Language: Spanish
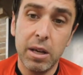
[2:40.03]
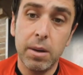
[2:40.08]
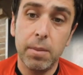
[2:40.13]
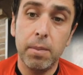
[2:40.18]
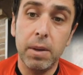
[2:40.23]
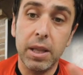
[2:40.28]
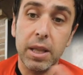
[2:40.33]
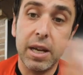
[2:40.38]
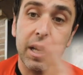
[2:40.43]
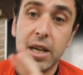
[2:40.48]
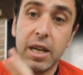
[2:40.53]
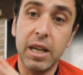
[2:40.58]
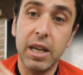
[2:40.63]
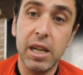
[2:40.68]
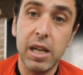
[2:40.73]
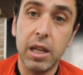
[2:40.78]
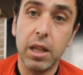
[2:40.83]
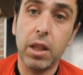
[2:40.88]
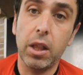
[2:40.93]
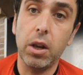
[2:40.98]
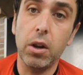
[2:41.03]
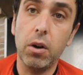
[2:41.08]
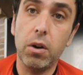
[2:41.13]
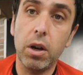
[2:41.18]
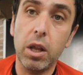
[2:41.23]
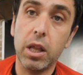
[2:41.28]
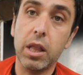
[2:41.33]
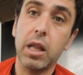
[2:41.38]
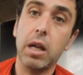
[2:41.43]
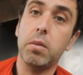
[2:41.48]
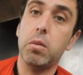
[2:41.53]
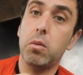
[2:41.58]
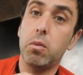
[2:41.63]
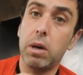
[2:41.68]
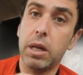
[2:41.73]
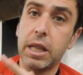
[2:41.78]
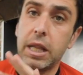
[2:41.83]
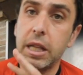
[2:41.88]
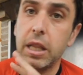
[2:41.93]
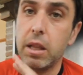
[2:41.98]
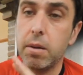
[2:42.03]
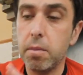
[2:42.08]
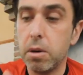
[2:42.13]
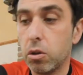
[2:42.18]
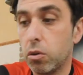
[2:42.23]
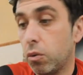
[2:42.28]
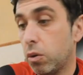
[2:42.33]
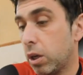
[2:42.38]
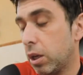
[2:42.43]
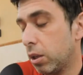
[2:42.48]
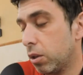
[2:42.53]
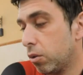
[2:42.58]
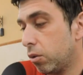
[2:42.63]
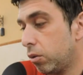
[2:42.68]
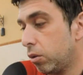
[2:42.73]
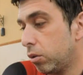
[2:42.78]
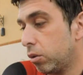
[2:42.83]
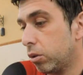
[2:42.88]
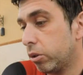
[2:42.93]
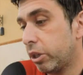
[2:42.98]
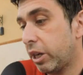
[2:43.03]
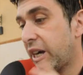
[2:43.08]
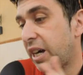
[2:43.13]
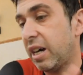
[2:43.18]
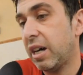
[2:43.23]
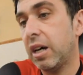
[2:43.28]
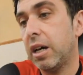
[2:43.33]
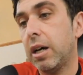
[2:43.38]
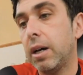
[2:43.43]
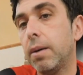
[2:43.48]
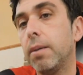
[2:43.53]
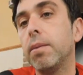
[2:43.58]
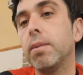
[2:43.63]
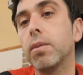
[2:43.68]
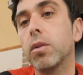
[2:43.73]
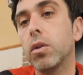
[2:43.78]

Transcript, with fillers: Mientras que en el exterior estamos bastante más sujetos a,